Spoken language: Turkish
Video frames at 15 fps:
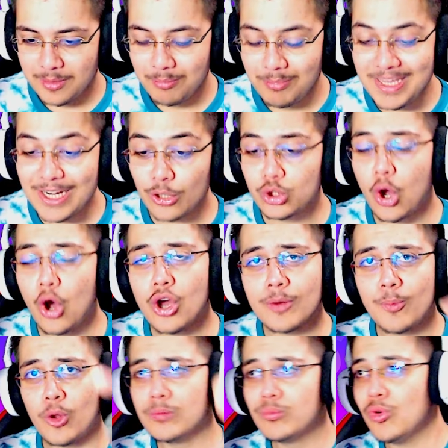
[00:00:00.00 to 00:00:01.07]
Minotaur
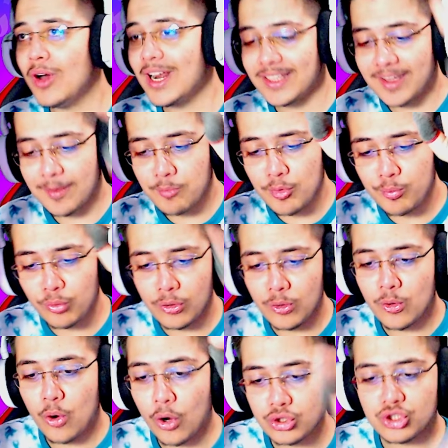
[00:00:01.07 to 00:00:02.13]
Ball. Bu arada bu
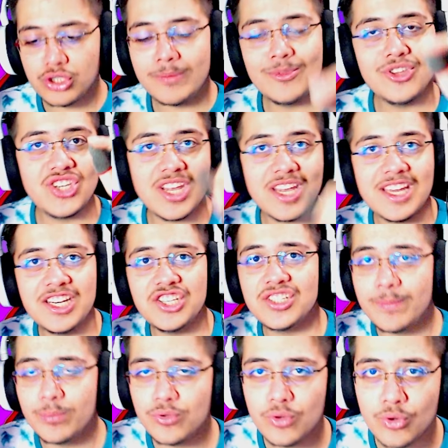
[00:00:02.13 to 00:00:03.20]
Bulun kostümünü çekiliş
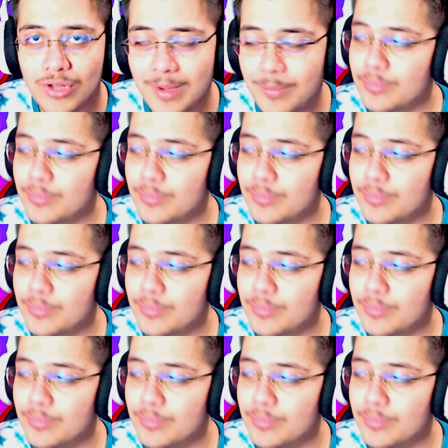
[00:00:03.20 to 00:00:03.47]
yapıyor yap,